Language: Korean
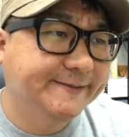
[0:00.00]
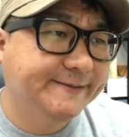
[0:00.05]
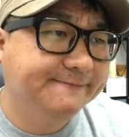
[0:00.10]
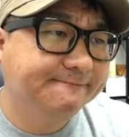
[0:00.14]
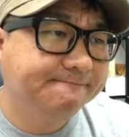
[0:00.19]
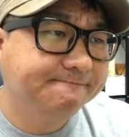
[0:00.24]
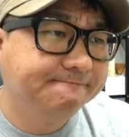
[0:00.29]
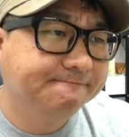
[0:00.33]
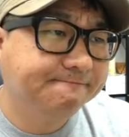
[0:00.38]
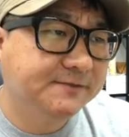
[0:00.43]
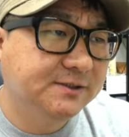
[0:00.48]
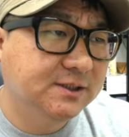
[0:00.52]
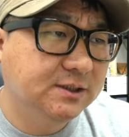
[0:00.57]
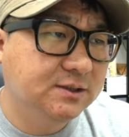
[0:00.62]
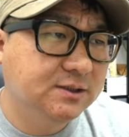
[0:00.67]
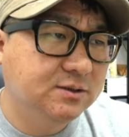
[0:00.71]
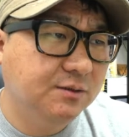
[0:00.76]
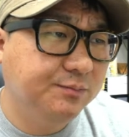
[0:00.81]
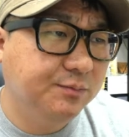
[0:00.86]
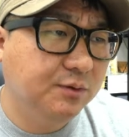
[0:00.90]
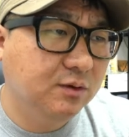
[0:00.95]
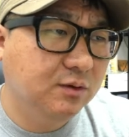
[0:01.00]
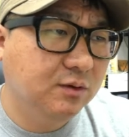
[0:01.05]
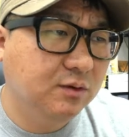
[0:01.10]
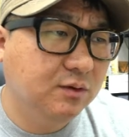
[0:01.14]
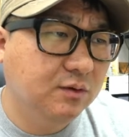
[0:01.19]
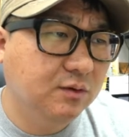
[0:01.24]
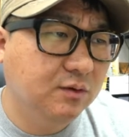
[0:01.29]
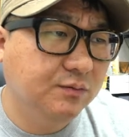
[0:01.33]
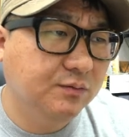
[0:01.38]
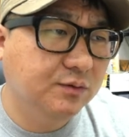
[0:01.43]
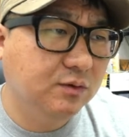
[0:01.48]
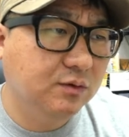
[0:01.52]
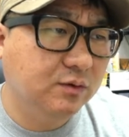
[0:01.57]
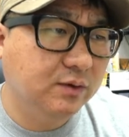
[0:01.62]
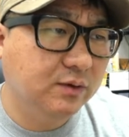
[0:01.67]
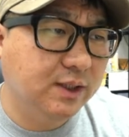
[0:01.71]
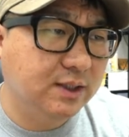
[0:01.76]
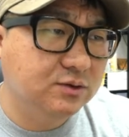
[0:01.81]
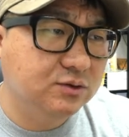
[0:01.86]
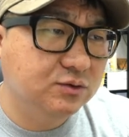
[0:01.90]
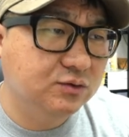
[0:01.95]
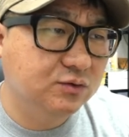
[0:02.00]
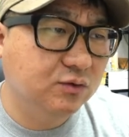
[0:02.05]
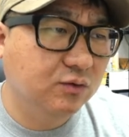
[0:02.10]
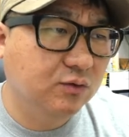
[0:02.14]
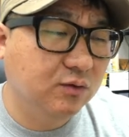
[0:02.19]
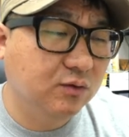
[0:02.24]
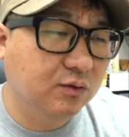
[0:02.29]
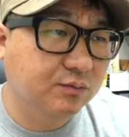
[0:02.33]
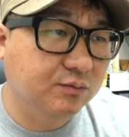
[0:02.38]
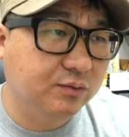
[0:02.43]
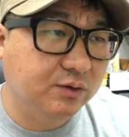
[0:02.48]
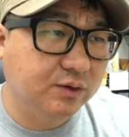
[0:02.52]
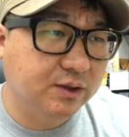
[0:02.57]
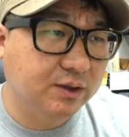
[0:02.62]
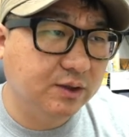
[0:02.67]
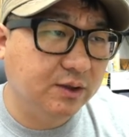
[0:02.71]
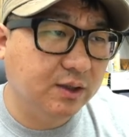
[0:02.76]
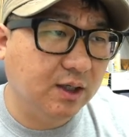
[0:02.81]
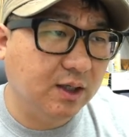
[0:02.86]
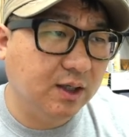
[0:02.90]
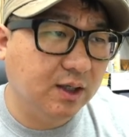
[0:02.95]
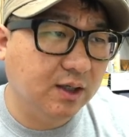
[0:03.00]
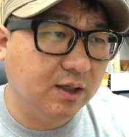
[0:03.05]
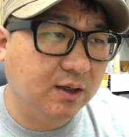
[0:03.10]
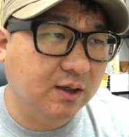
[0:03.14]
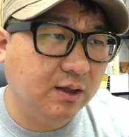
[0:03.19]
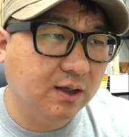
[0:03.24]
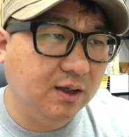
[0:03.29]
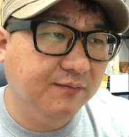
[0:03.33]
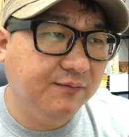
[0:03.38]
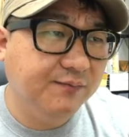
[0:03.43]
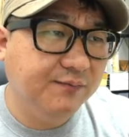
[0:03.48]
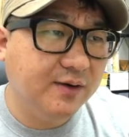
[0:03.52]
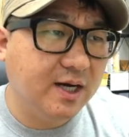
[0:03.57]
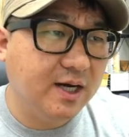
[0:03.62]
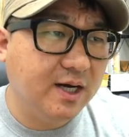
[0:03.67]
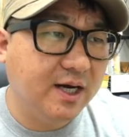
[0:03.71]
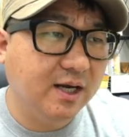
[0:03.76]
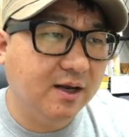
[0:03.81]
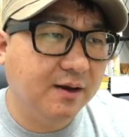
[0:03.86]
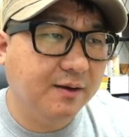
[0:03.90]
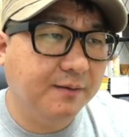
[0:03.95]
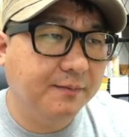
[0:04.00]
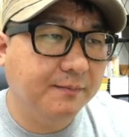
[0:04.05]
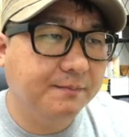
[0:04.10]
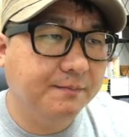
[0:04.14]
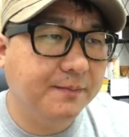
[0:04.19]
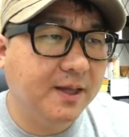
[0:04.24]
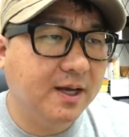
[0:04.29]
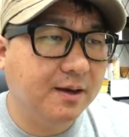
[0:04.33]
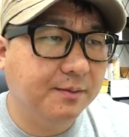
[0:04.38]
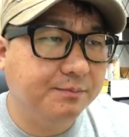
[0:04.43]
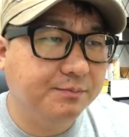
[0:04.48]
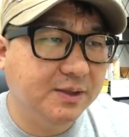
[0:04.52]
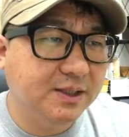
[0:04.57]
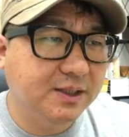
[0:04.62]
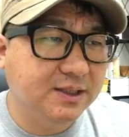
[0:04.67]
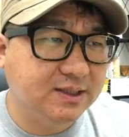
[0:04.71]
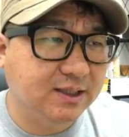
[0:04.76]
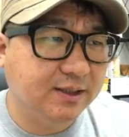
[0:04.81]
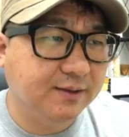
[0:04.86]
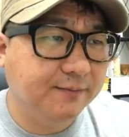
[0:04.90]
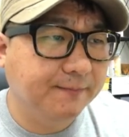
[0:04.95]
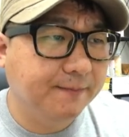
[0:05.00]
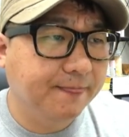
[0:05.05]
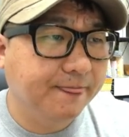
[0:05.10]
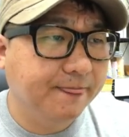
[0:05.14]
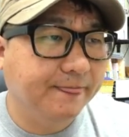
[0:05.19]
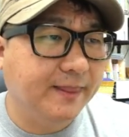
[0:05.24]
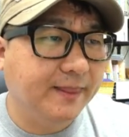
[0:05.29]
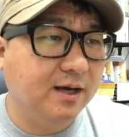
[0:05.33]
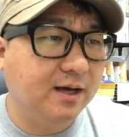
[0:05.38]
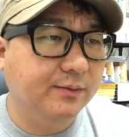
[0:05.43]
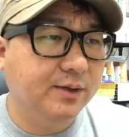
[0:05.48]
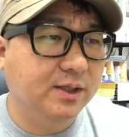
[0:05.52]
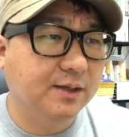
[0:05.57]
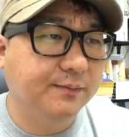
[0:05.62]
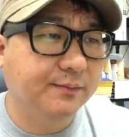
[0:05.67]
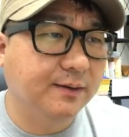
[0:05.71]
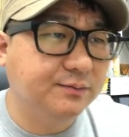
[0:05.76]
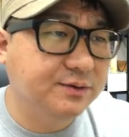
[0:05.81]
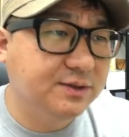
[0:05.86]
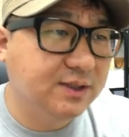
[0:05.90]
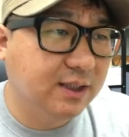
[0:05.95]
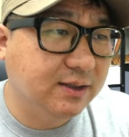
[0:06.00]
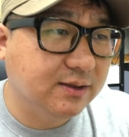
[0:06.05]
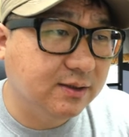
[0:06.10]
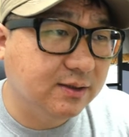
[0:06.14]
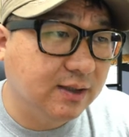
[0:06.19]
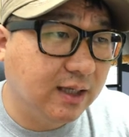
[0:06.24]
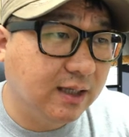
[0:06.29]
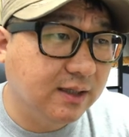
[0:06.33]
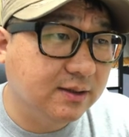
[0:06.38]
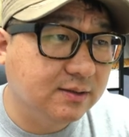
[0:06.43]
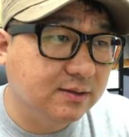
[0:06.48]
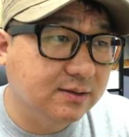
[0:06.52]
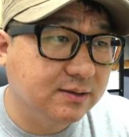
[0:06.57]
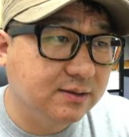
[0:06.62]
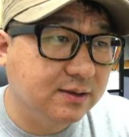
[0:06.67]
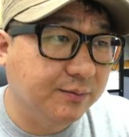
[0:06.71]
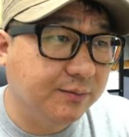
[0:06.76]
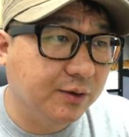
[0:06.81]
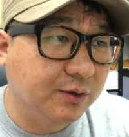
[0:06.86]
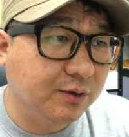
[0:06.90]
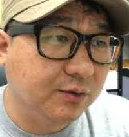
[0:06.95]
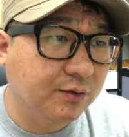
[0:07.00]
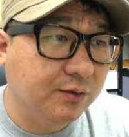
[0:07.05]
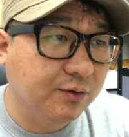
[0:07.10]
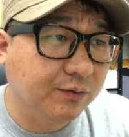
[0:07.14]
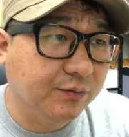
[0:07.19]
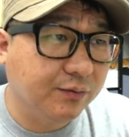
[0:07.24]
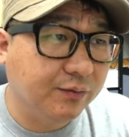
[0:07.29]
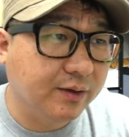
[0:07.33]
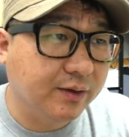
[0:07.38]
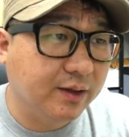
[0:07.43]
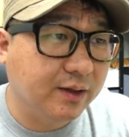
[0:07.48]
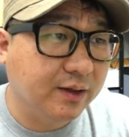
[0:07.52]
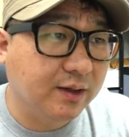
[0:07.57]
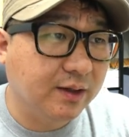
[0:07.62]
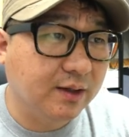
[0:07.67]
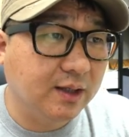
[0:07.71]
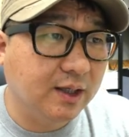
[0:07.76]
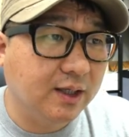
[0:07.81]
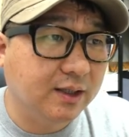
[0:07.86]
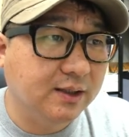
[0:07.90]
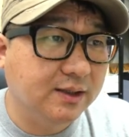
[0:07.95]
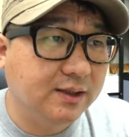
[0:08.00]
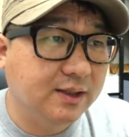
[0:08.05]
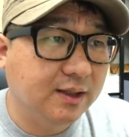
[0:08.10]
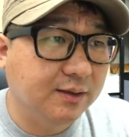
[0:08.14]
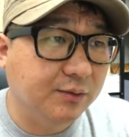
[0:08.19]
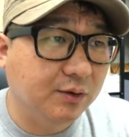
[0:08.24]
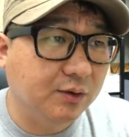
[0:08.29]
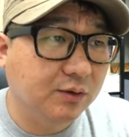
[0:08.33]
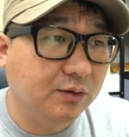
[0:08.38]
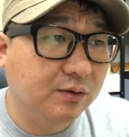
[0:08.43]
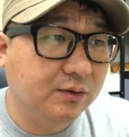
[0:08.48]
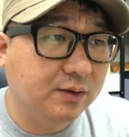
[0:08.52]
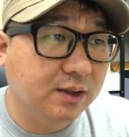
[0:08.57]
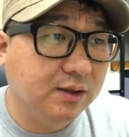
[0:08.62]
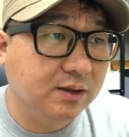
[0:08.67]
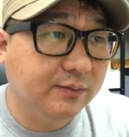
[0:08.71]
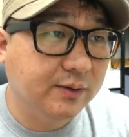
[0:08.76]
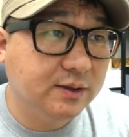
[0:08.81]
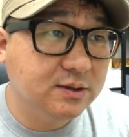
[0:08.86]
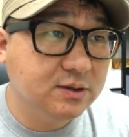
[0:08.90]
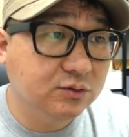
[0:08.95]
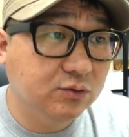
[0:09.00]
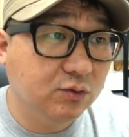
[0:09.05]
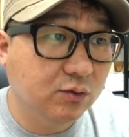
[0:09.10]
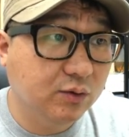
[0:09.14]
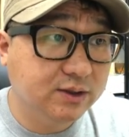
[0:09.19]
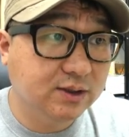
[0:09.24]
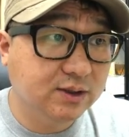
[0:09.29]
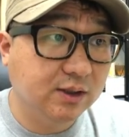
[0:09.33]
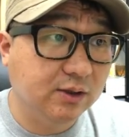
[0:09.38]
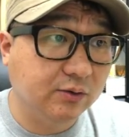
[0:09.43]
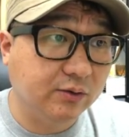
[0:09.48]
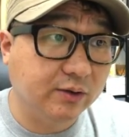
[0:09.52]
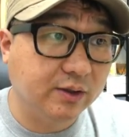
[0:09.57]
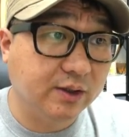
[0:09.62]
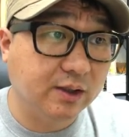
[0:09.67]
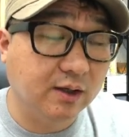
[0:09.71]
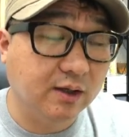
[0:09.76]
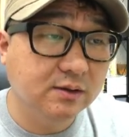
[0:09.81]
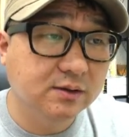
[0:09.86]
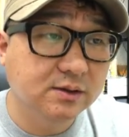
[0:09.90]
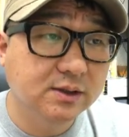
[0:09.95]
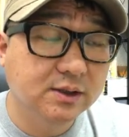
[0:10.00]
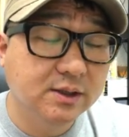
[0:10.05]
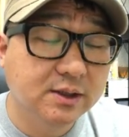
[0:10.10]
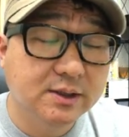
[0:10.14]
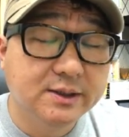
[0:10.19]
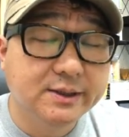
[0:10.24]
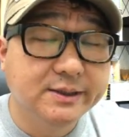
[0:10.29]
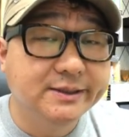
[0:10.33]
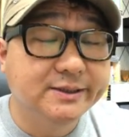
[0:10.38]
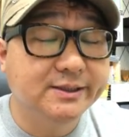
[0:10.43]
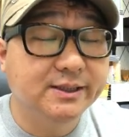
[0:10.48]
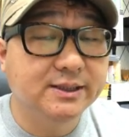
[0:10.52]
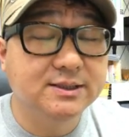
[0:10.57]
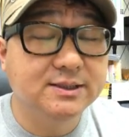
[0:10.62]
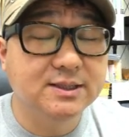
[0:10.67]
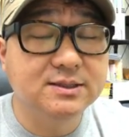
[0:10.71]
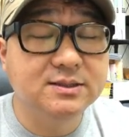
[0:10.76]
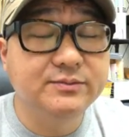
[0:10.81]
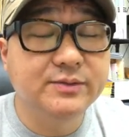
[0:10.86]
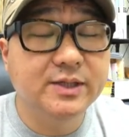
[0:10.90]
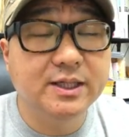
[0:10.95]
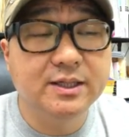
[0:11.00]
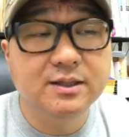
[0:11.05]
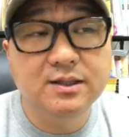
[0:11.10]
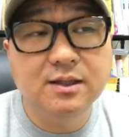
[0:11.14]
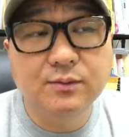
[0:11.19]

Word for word: 음, 직설법으로 단순 조건문 이렇게 If I am not busy, 내가 만약에 바쁘지 않는, 않는다면 않다면 안타면 해석은 똑같이 해요. 이렇게. 근데 이제 의미하는 게